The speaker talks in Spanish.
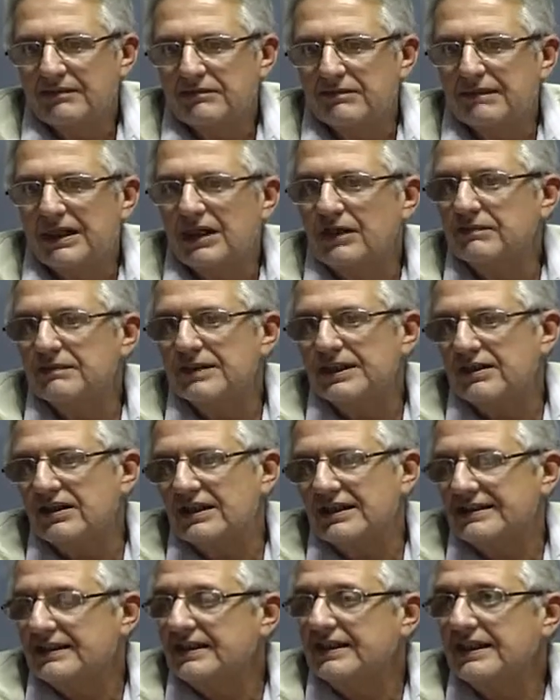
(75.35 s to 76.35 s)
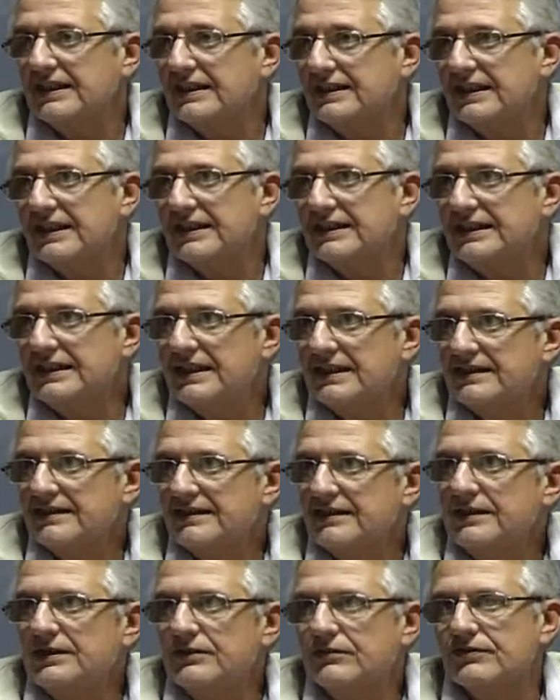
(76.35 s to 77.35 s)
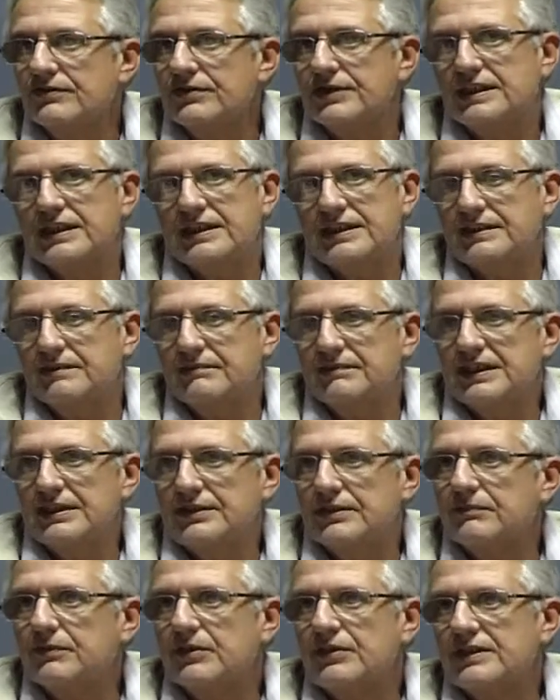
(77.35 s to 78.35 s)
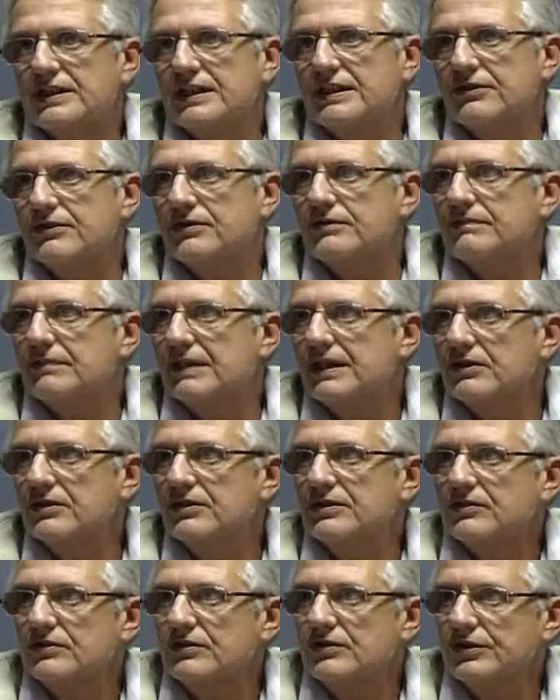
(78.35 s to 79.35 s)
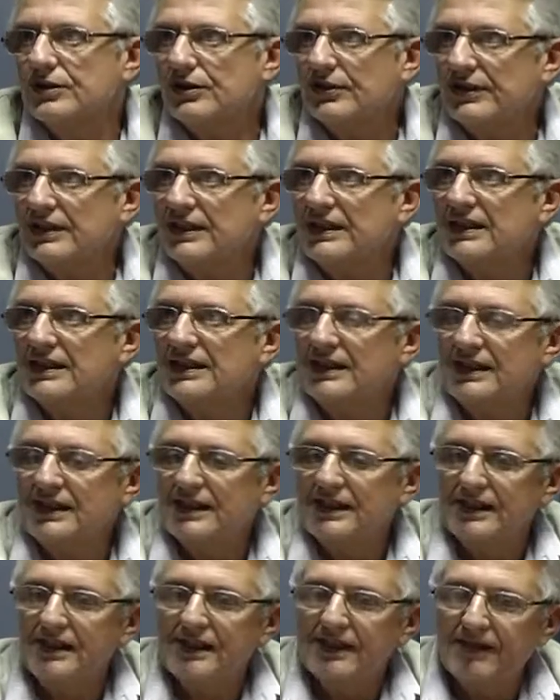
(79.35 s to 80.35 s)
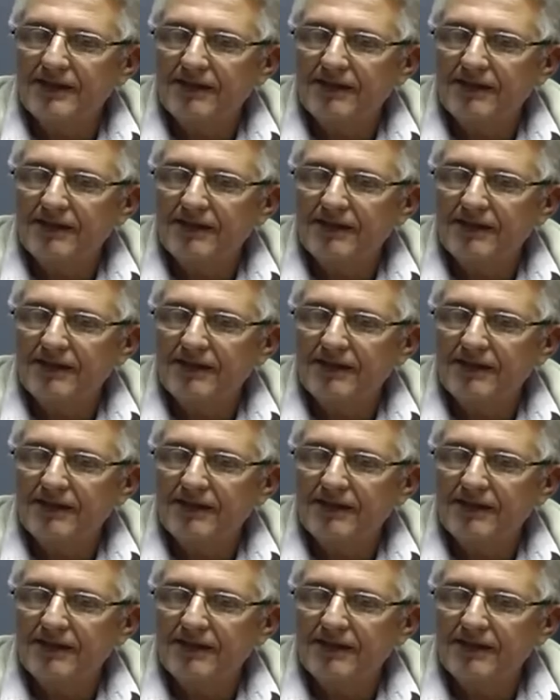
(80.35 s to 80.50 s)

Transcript: más o menos a 70 días y un 7,5% en pago con órdenes de,